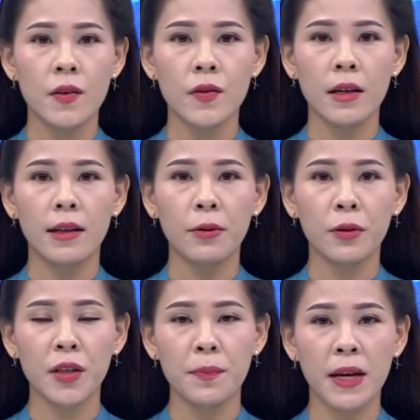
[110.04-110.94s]
Sở Lao
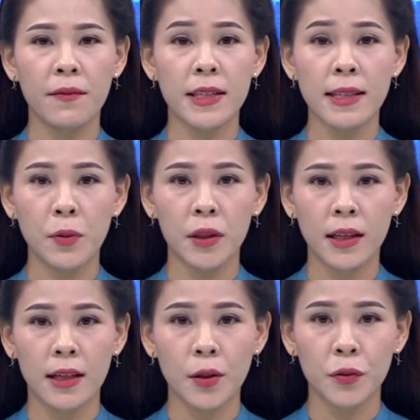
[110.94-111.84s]
động Thương binh và Xã hội
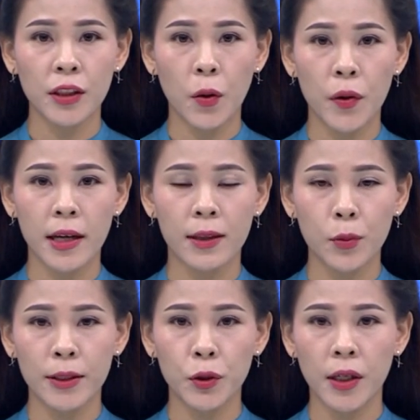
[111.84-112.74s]
tỉnh tổ chức hội nghị
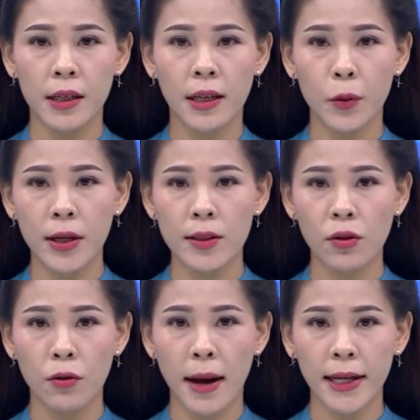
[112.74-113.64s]
tuyên truyền nghị quyết
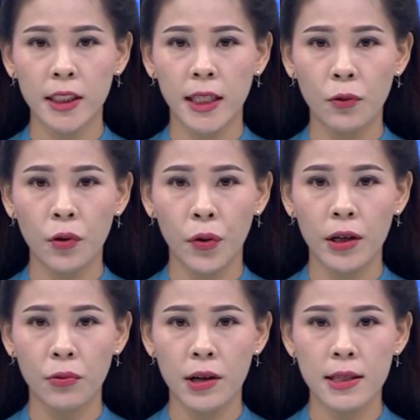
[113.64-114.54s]
số 39 của Hội
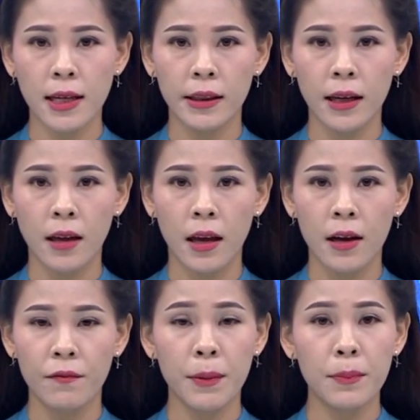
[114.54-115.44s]
đồng nhân dân tỉnh
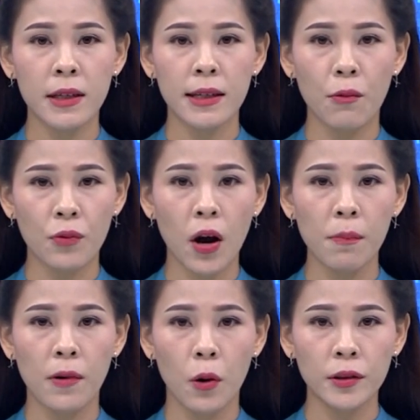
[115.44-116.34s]
về mức đóng
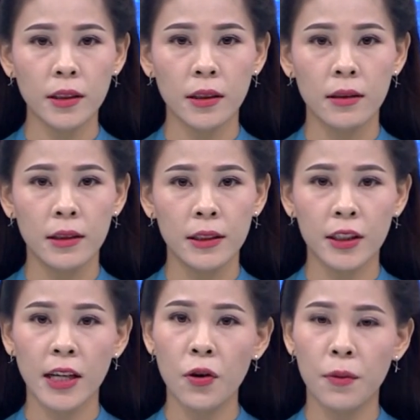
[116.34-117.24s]
góp, hỗ trợ,
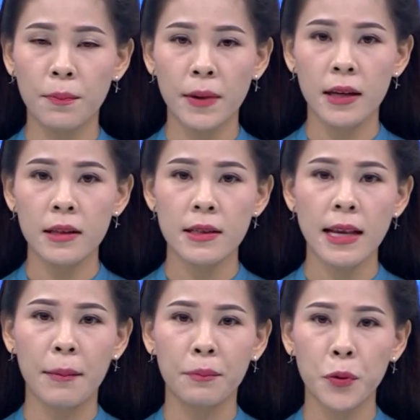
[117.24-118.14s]
chế độ miễn
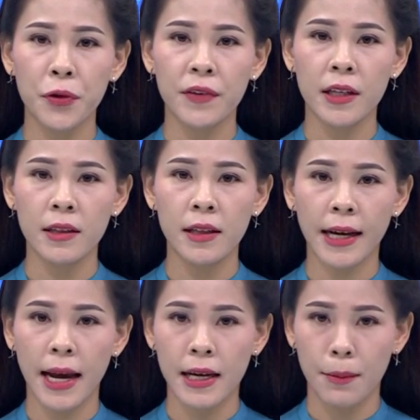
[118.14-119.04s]
giảm đối với người
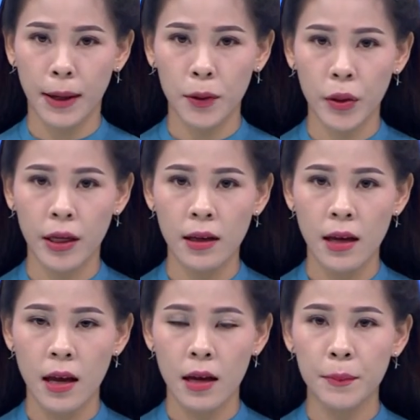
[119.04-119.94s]
cai nghiện ma túy,
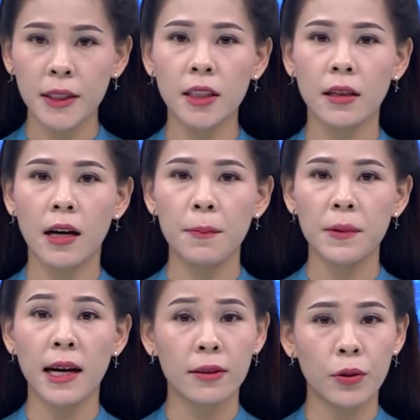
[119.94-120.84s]
mức trợ
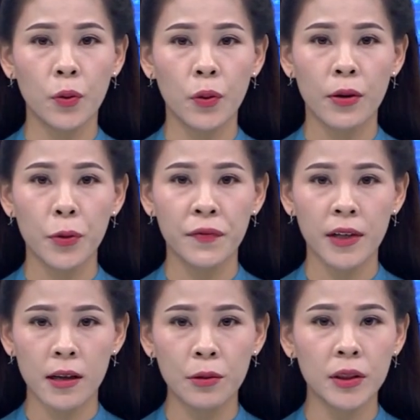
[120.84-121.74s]
cấp đặc thù đối
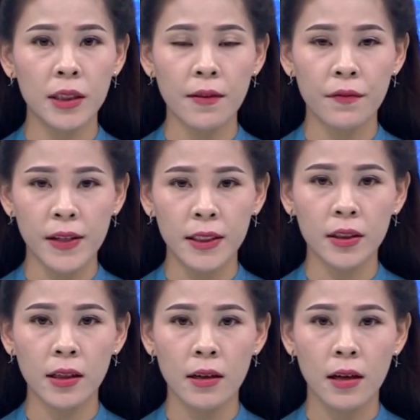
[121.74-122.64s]
với công chức, viên
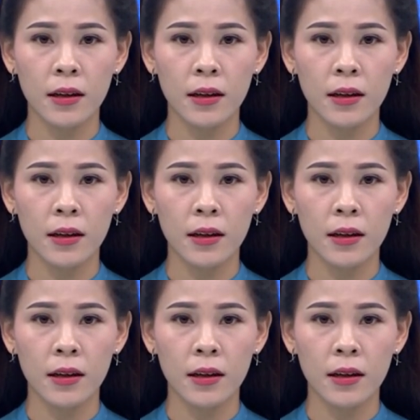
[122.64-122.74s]
chức,